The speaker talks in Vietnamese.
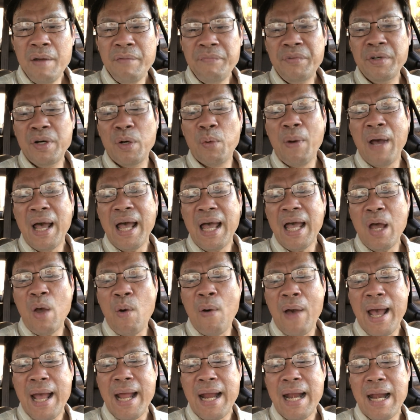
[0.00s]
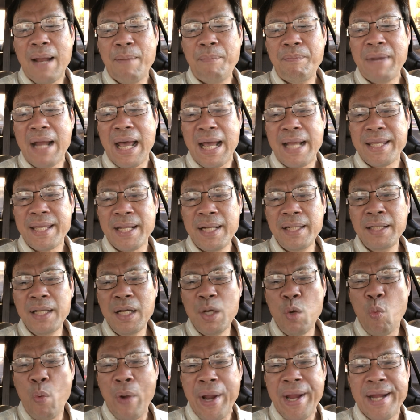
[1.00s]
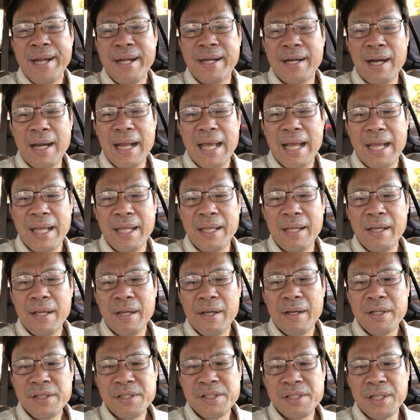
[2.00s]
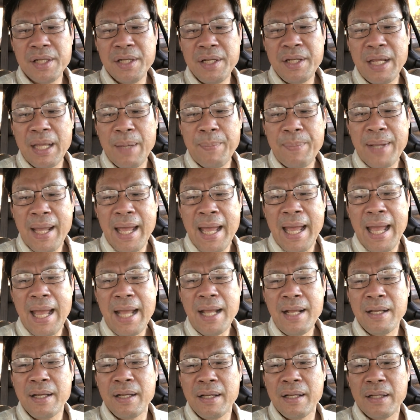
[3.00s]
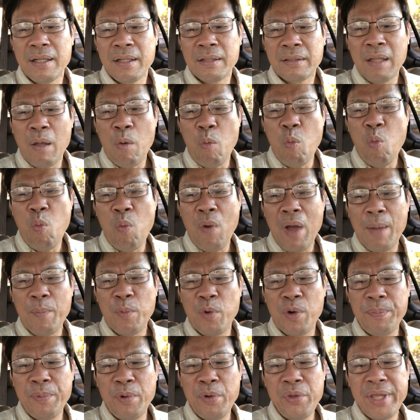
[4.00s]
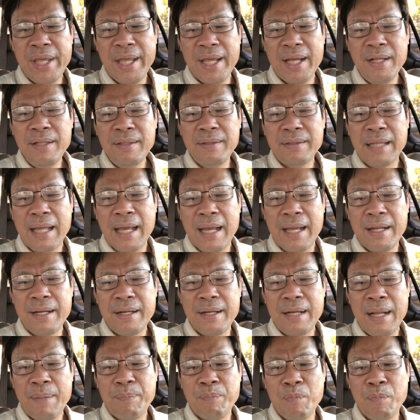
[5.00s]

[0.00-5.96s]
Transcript: vừa qua Hoài Lâm đã chính thức quay trở lại sự nghiệp ca hát thông qua buổi biểu diễn tại đêm